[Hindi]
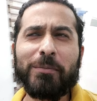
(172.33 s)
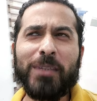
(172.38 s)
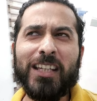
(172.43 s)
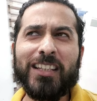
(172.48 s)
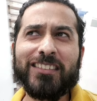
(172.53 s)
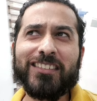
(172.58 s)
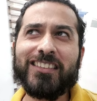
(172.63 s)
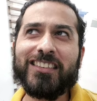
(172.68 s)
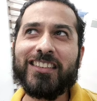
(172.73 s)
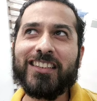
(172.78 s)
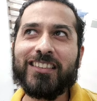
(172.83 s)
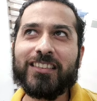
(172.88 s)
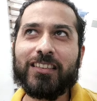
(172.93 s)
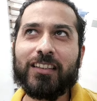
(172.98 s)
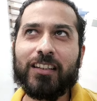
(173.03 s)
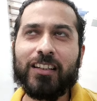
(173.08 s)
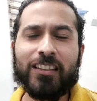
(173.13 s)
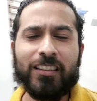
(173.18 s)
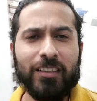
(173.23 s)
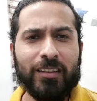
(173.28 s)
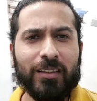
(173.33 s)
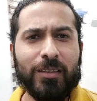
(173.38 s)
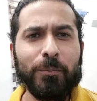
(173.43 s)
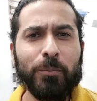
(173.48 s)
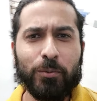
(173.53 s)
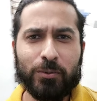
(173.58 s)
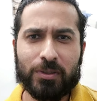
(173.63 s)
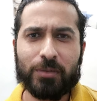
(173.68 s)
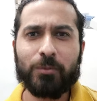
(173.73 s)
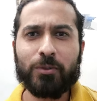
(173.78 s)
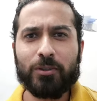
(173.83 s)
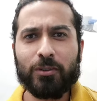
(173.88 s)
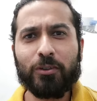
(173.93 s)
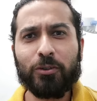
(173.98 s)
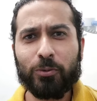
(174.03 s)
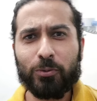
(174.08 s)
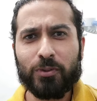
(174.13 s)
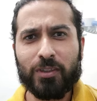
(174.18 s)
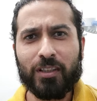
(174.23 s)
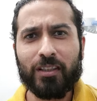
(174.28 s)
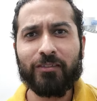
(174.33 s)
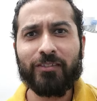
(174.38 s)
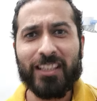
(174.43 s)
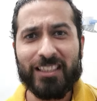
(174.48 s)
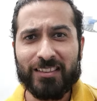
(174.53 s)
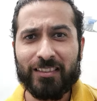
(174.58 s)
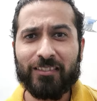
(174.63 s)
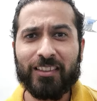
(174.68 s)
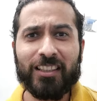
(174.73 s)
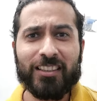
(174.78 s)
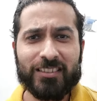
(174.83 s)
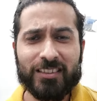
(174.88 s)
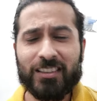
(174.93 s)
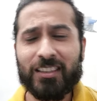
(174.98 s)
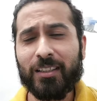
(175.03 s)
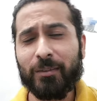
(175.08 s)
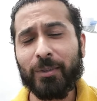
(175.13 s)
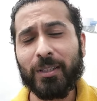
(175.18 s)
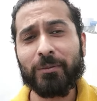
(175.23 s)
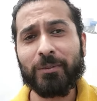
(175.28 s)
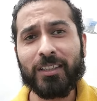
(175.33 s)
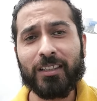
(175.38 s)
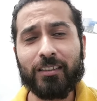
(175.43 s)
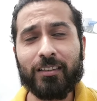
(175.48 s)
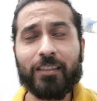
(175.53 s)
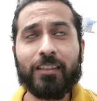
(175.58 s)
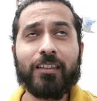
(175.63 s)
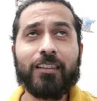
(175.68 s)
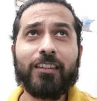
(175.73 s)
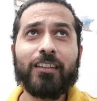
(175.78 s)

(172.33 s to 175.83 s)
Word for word: मैं एक तरीके से अनिल कपूर समझ लो दूसरा वैसा वाला सीन है भाई मेरा